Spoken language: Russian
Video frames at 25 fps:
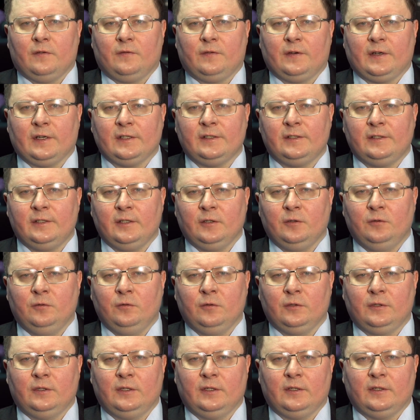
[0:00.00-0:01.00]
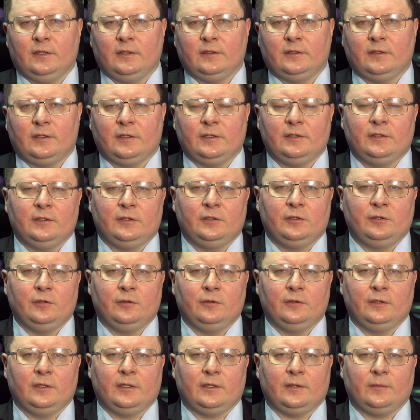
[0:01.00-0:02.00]
В конце года
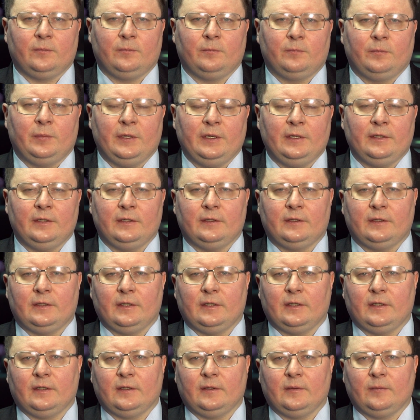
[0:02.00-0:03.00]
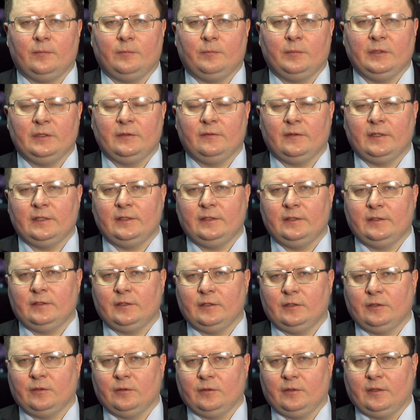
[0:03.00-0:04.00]
традиционно принято
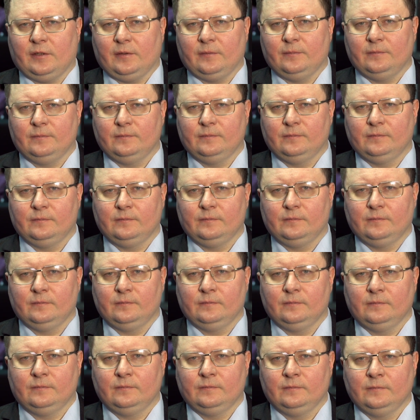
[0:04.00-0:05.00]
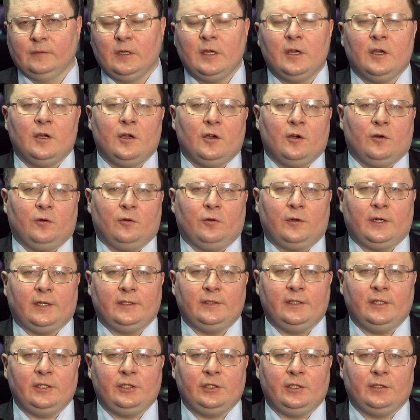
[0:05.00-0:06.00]
подводить итоги.
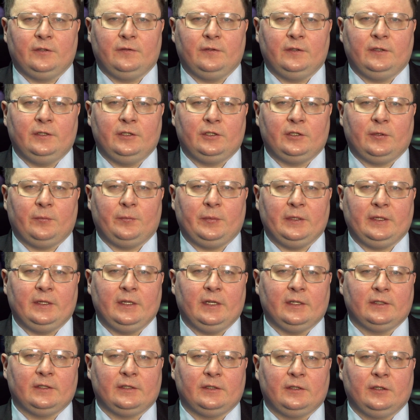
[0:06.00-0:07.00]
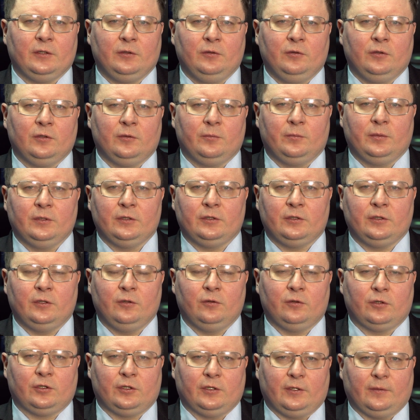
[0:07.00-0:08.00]
Уходящий 2015 год был
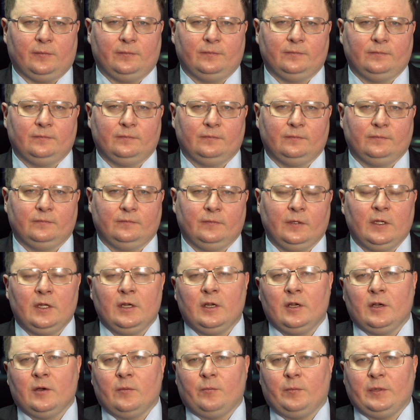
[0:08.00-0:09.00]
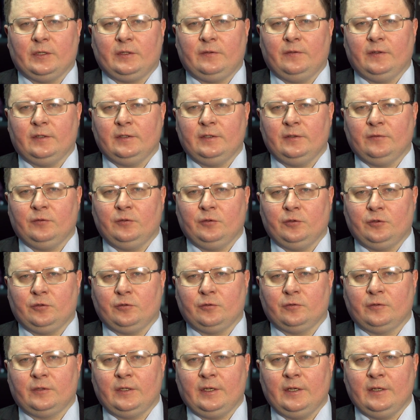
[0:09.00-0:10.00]
сложным, подтвердив
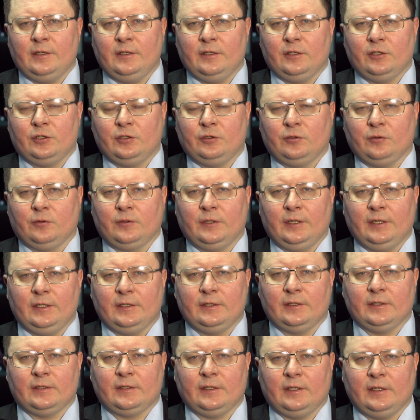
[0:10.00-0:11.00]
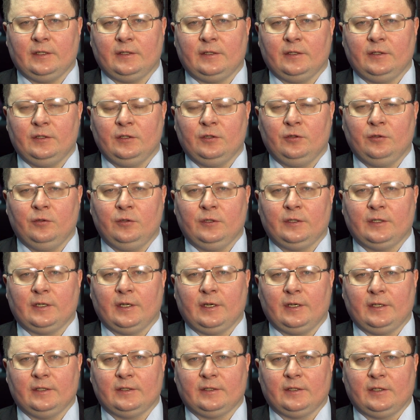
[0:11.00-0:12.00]
точку зрения, что кризис – это не
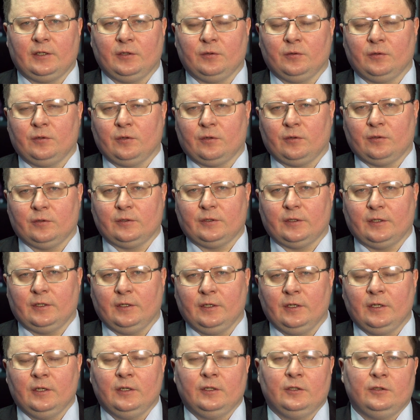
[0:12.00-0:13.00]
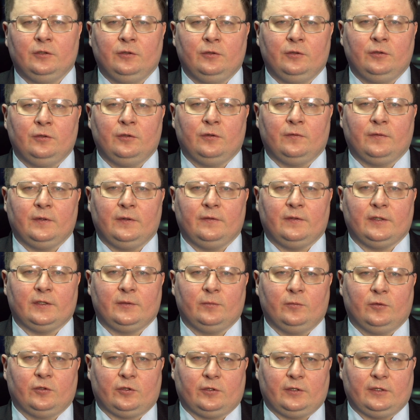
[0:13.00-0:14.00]
только риски и угрозы, но и новые
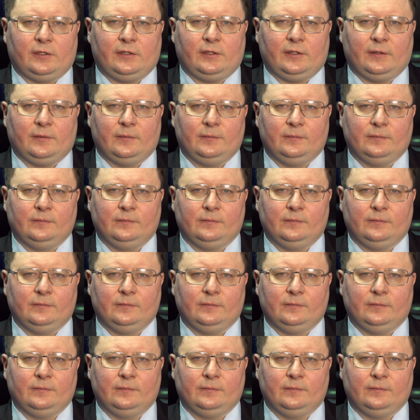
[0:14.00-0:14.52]
возможности.